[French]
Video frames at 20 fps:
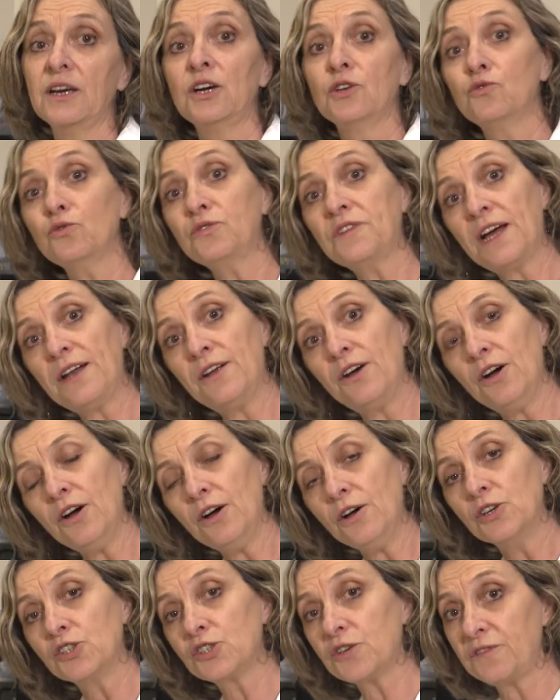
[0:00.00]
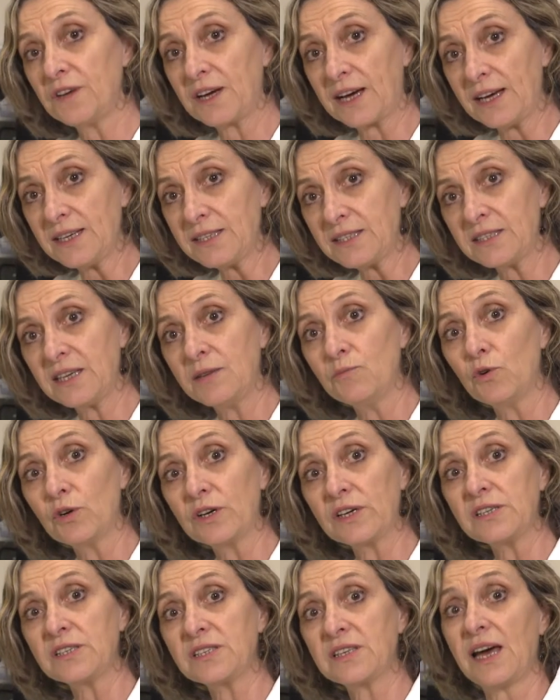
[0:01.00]
Tout à l'heure, je vais rincer mon
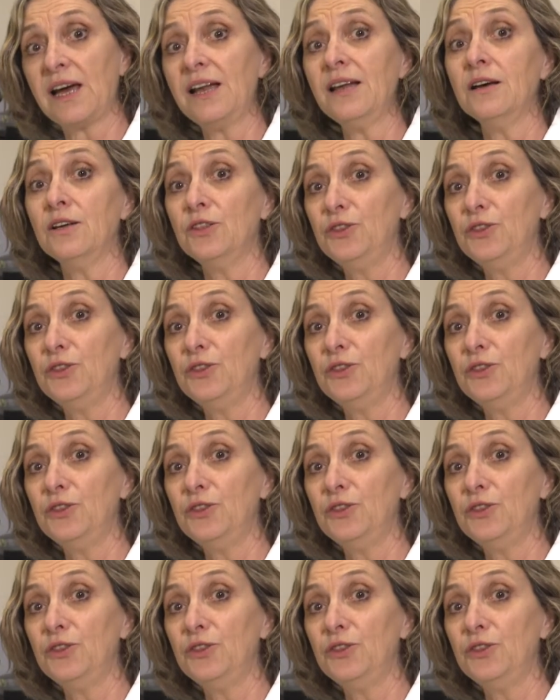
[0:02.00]
cristal